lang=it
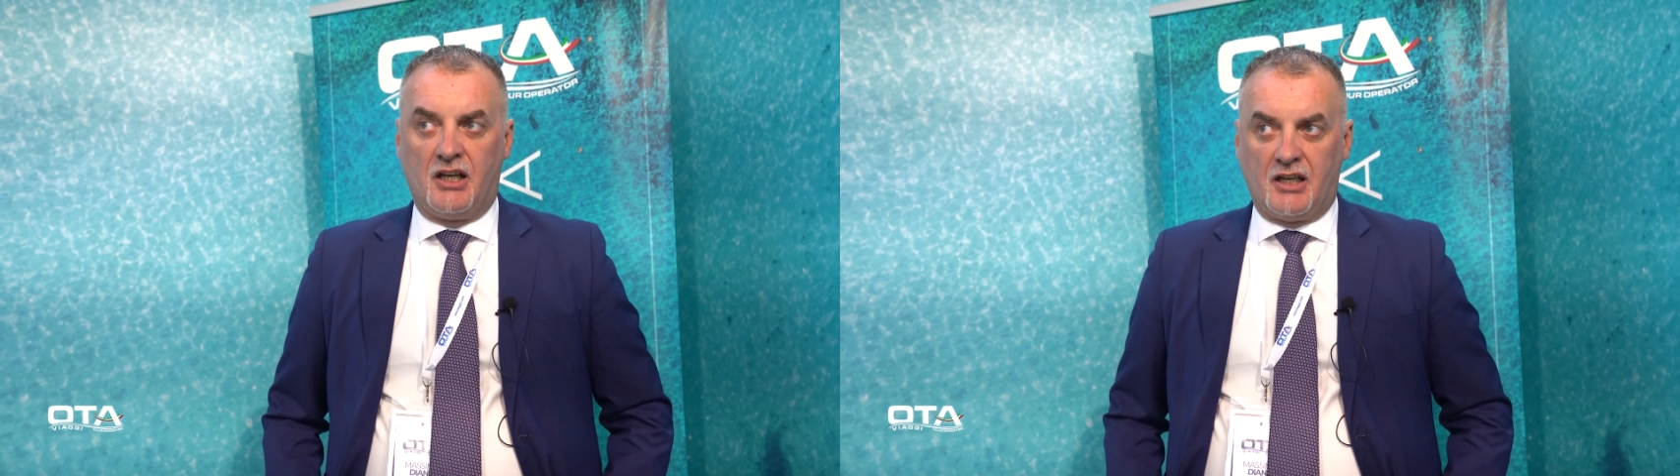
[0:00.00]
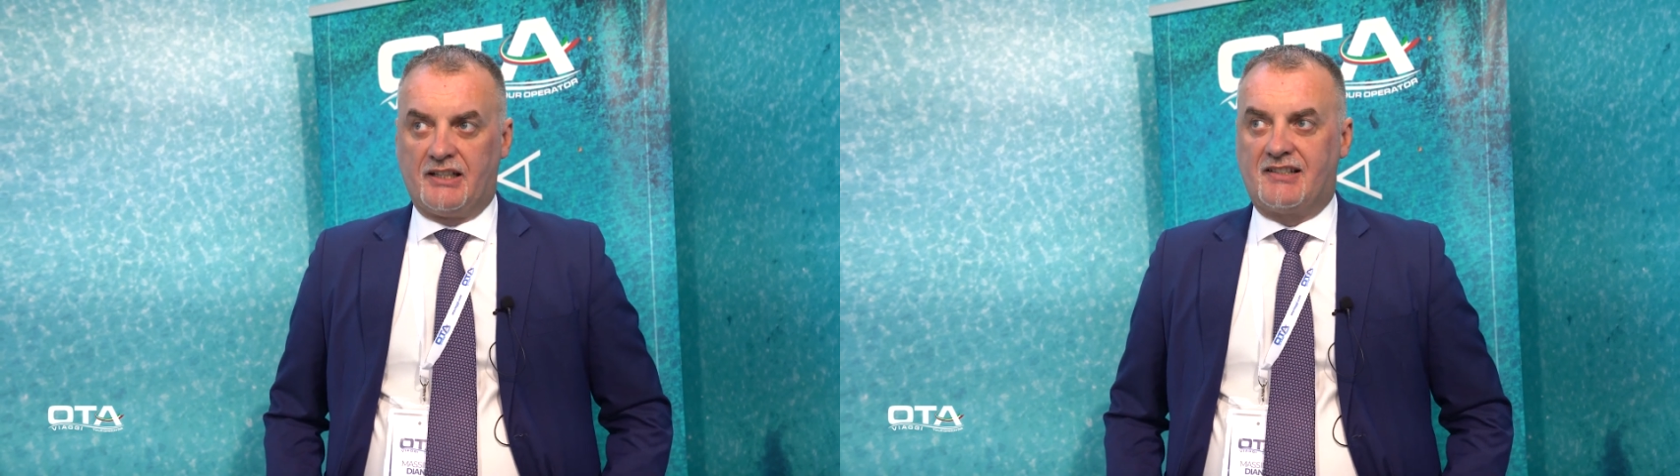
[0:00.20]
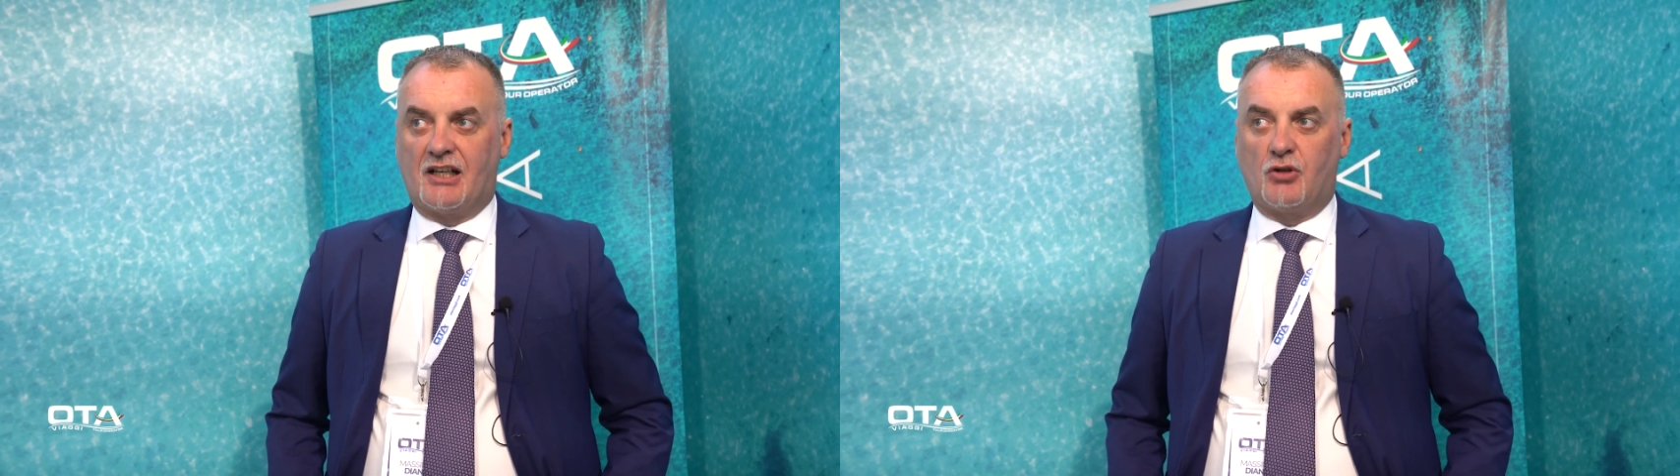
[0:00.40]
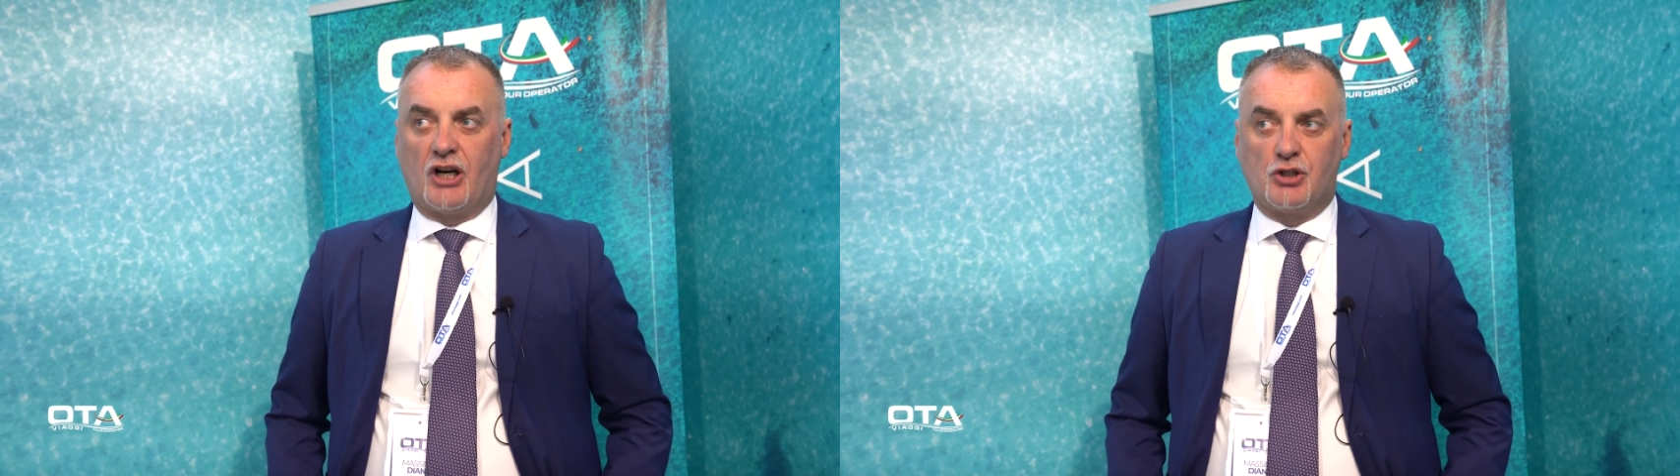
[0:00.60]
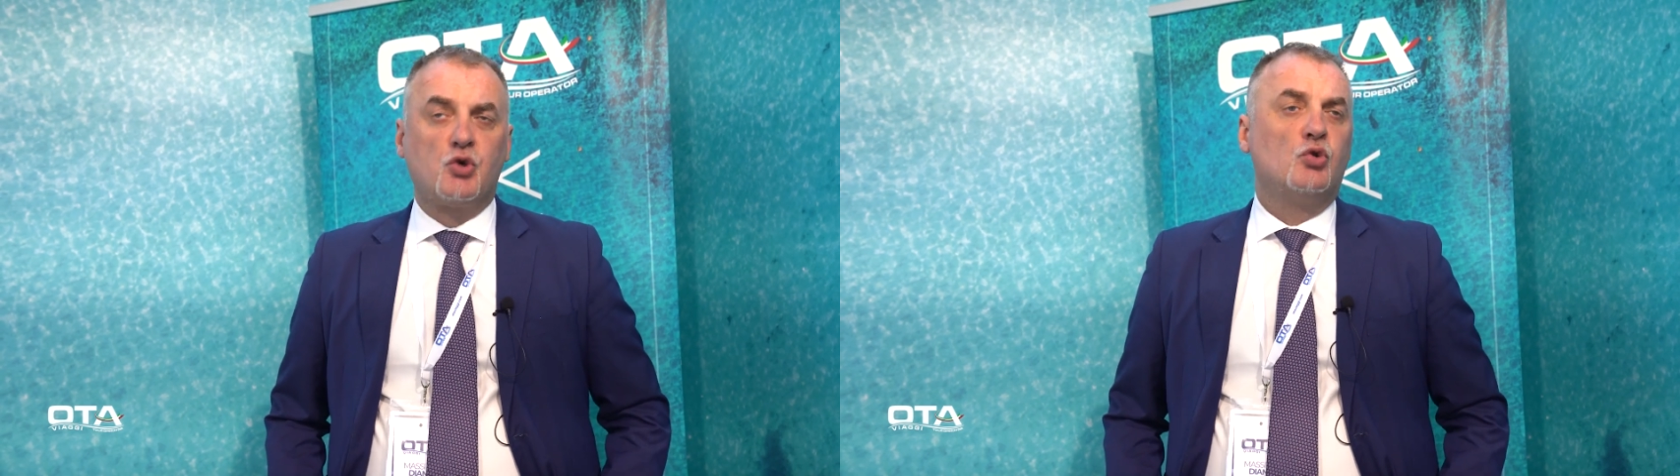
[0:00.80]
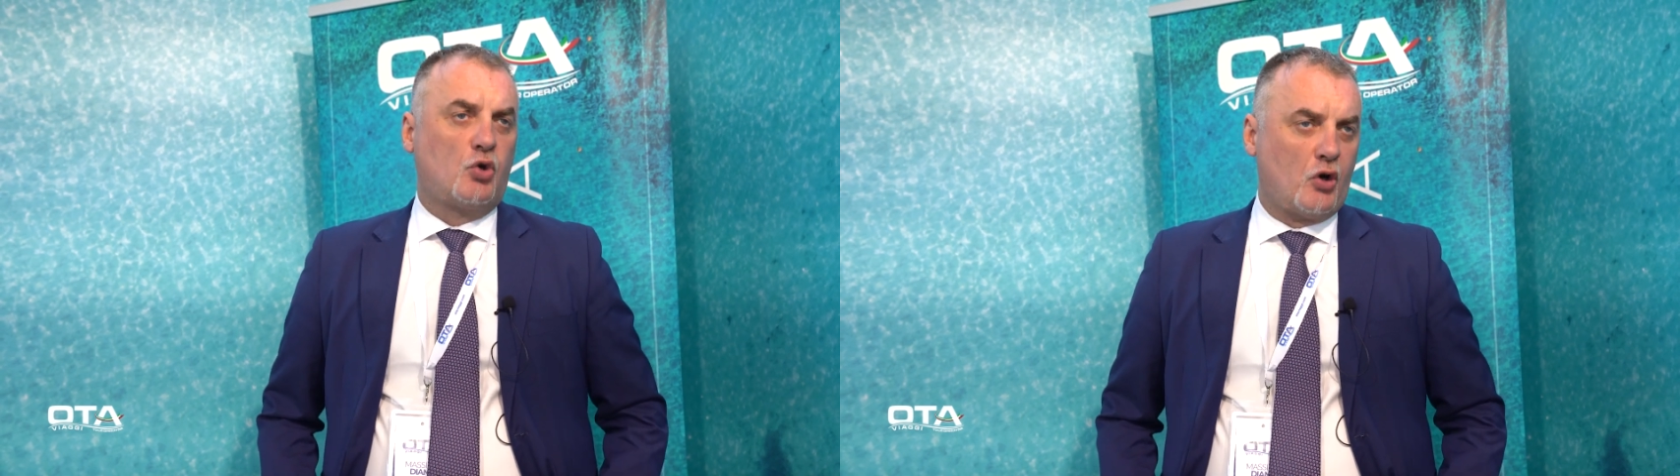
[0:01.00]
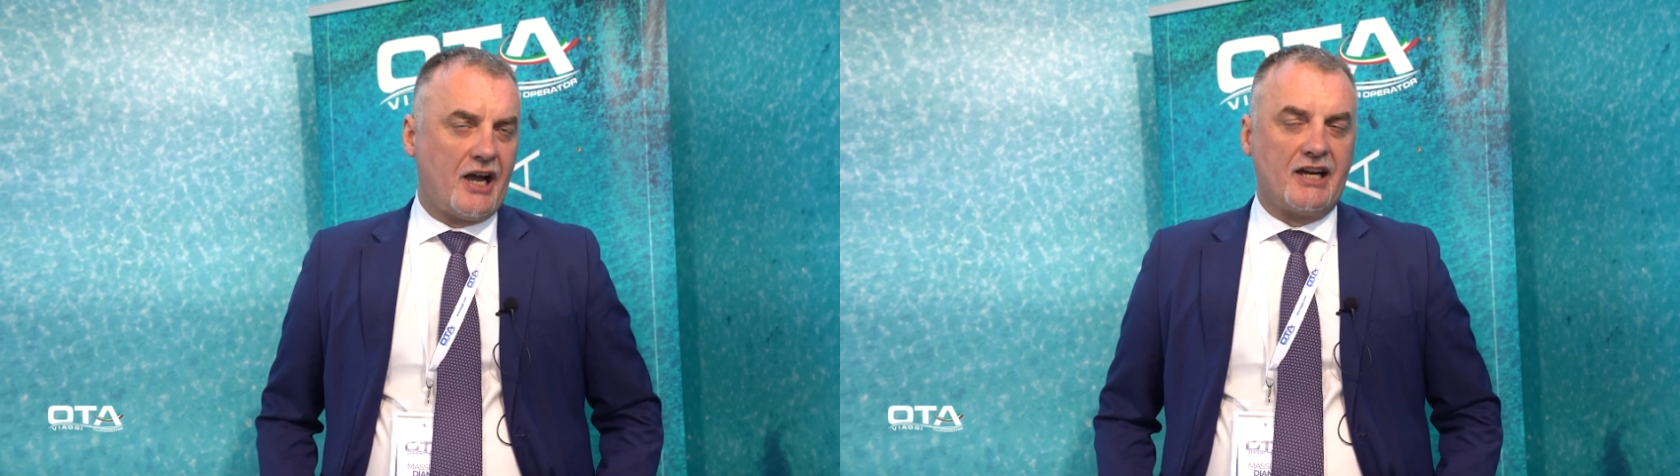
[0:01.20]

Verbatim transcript: è stato raggiunto e